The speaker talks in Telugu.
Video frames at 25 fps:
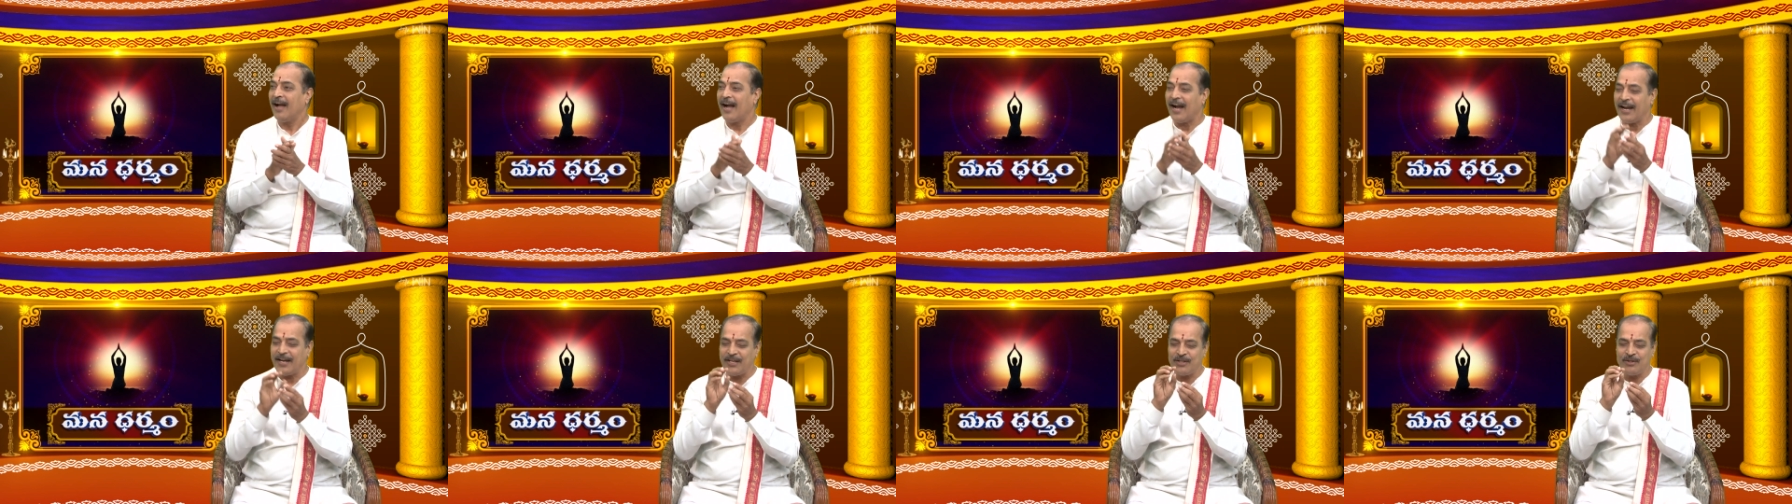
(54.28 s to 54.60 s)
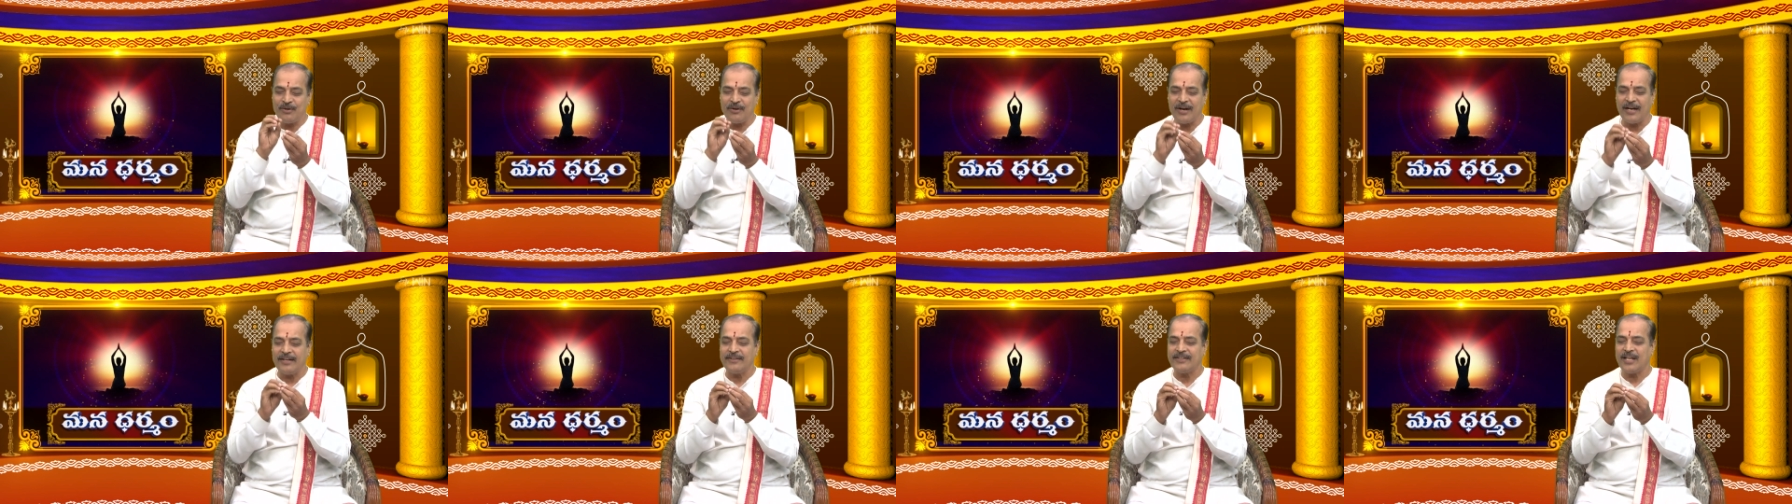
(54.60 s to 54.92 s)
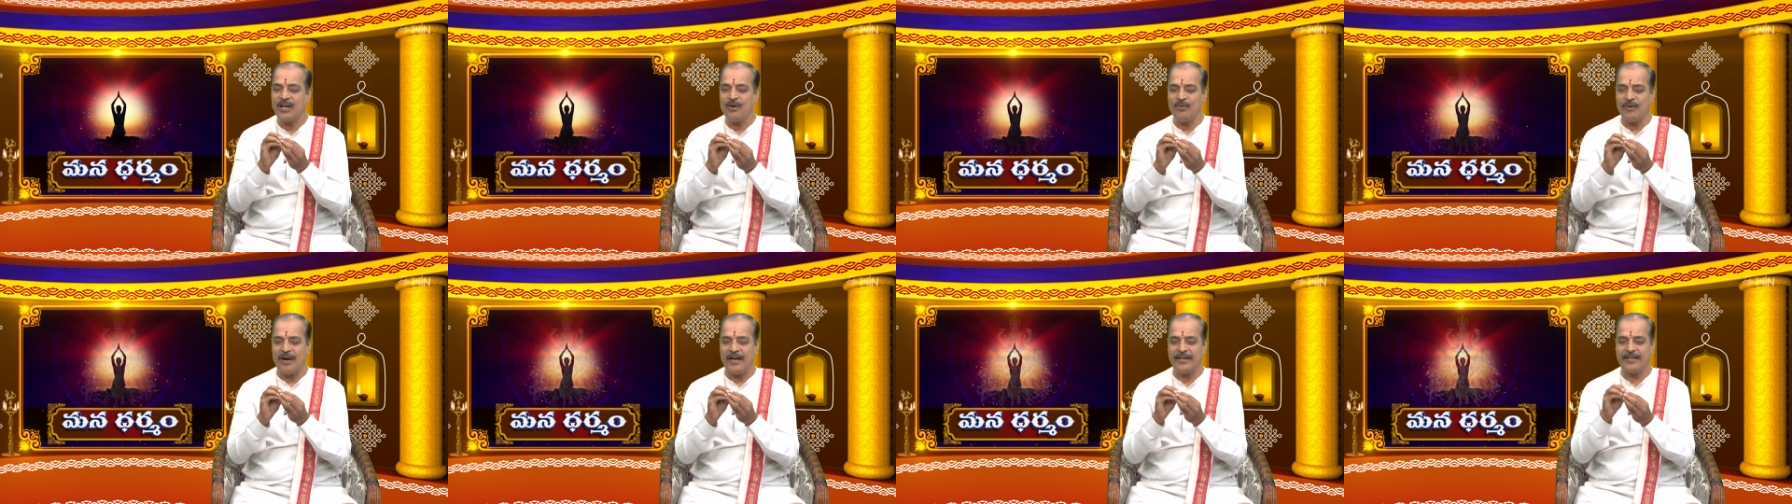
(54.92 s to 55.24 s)
ఐదు
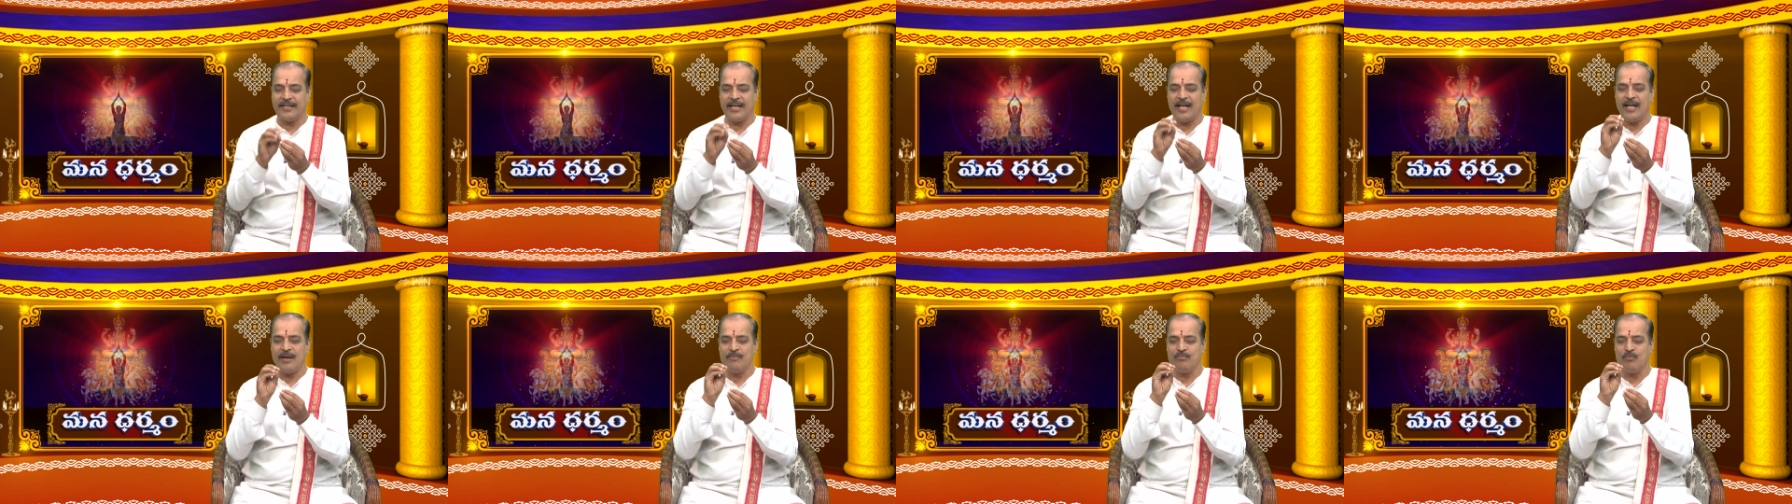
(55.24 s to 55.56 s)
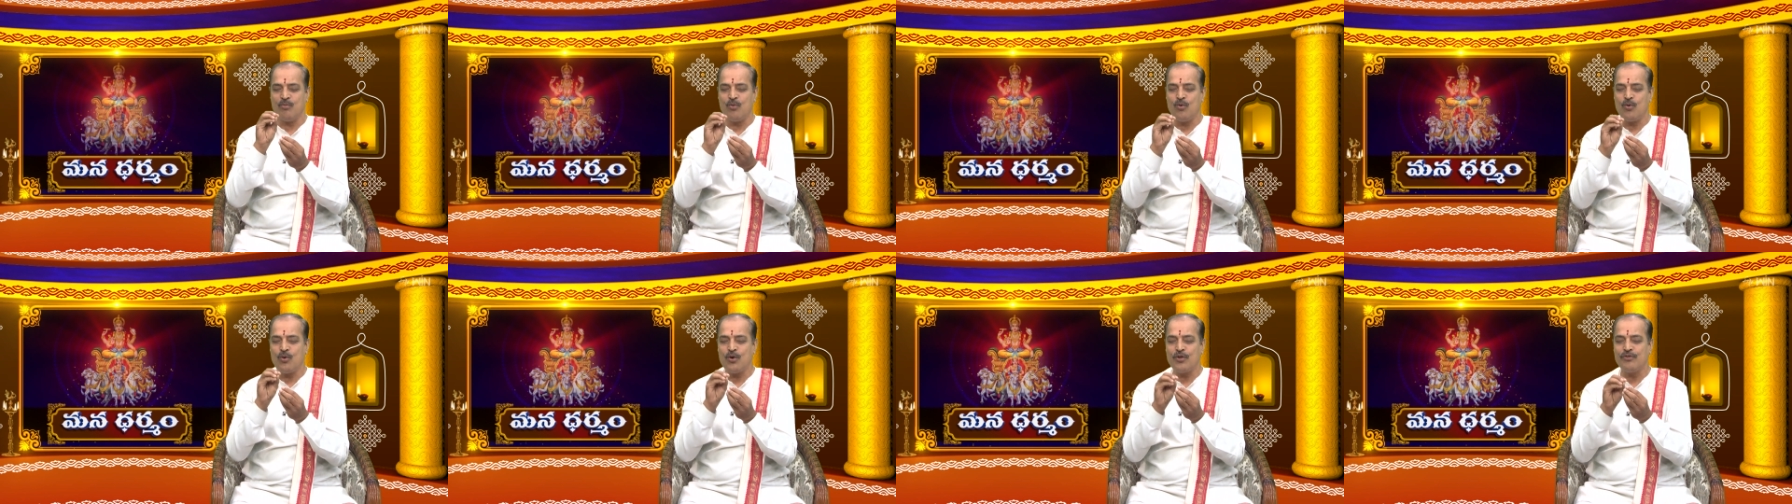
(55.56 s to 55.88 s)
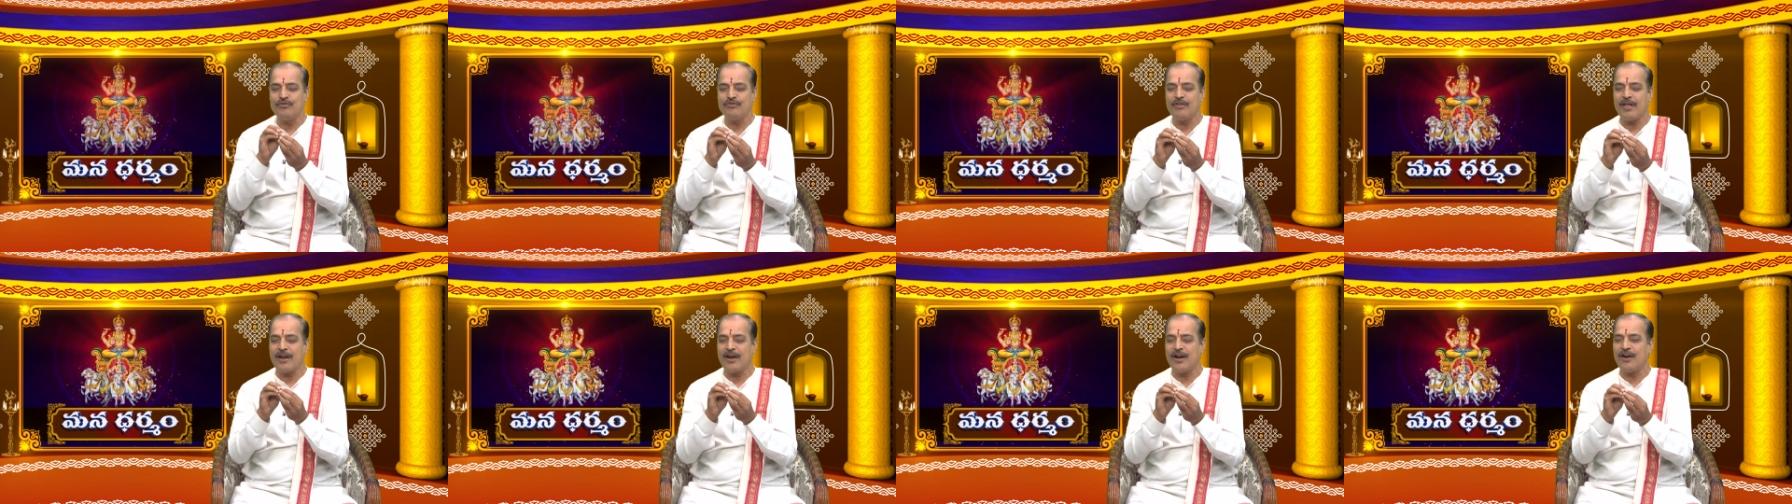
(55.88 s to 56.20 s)
గంటలు అంటే
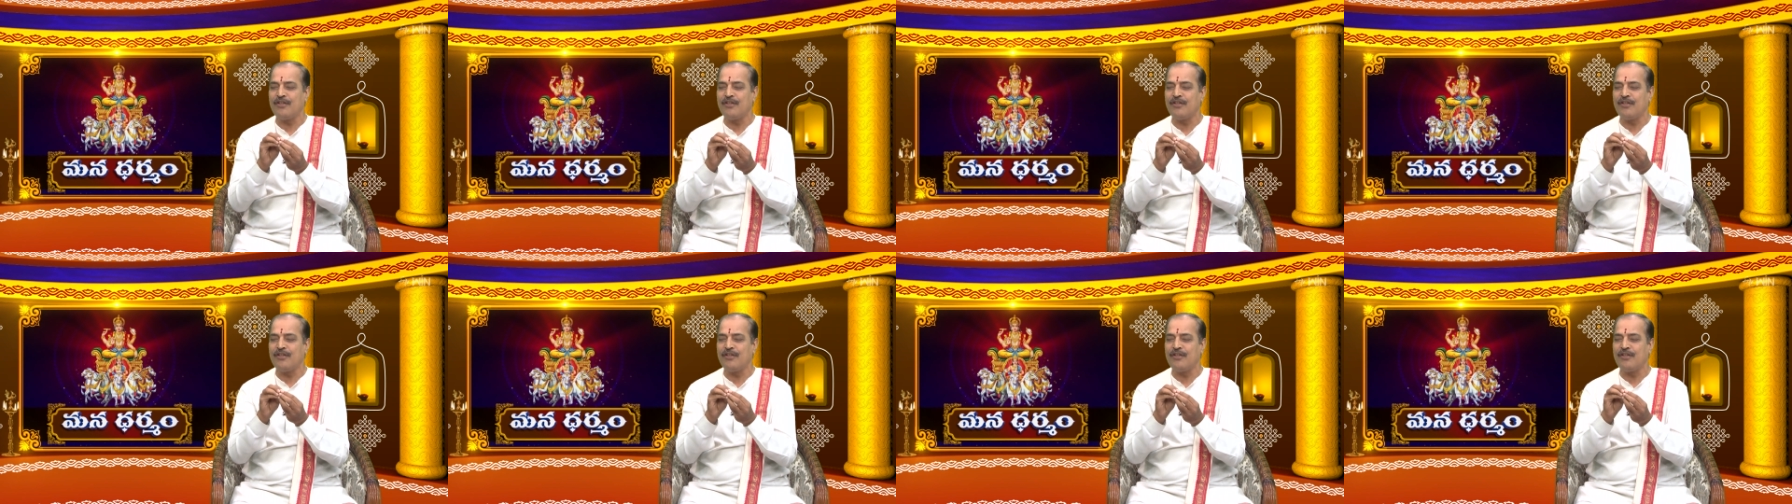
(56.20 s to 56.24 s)
మూడున్నర